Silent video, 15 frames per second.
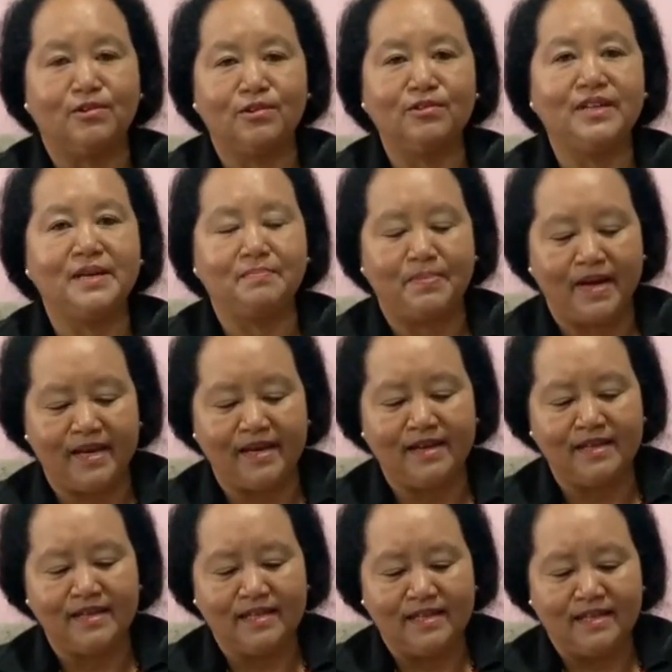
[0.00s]
हो नहीं पाया
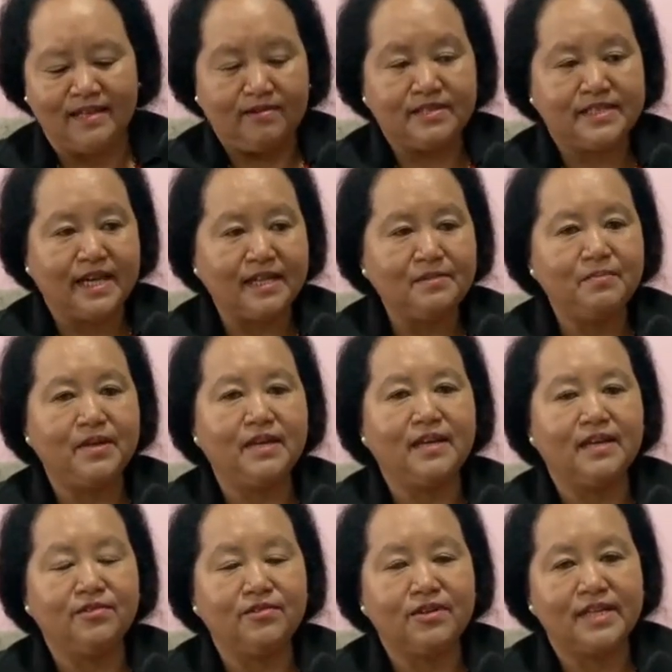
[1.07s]
और साथ में
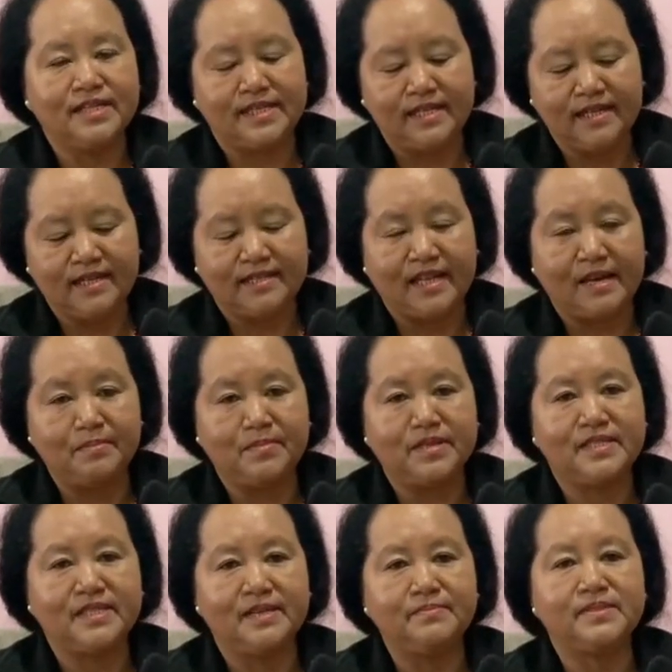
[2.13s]
इनोग्रेशन का टाइम में
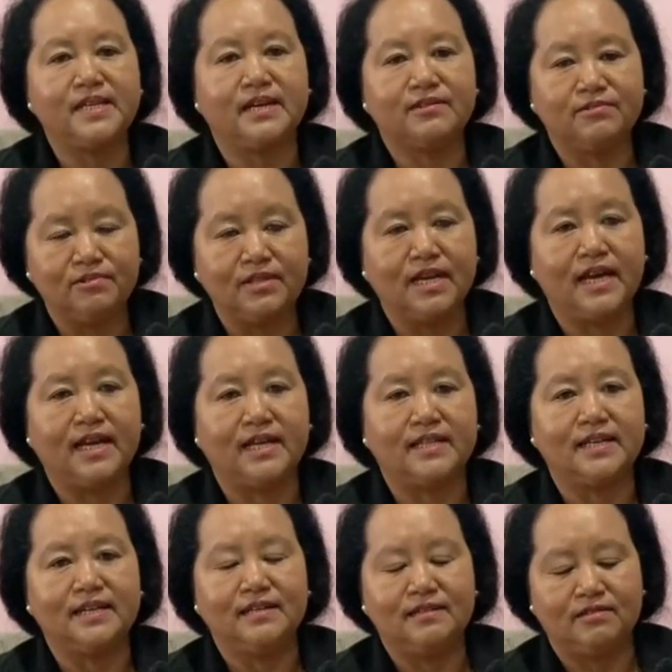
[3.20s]
सीएम सर खुद आया
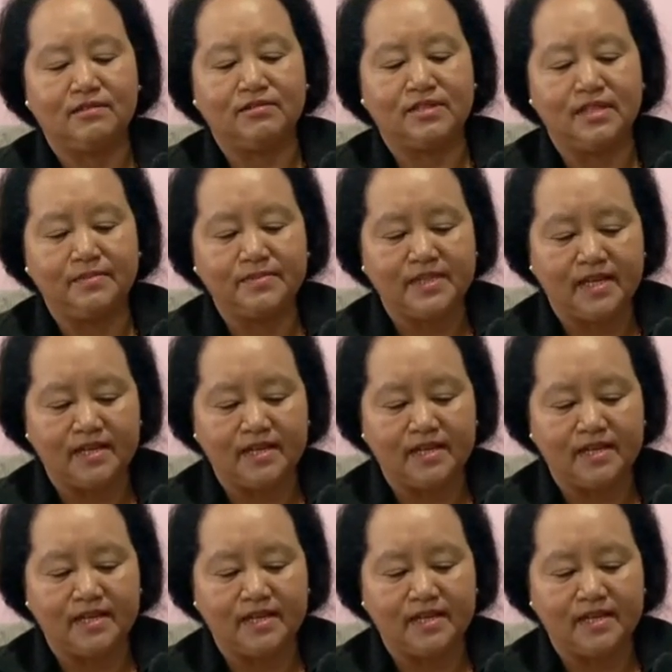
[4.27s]
था तो सीएम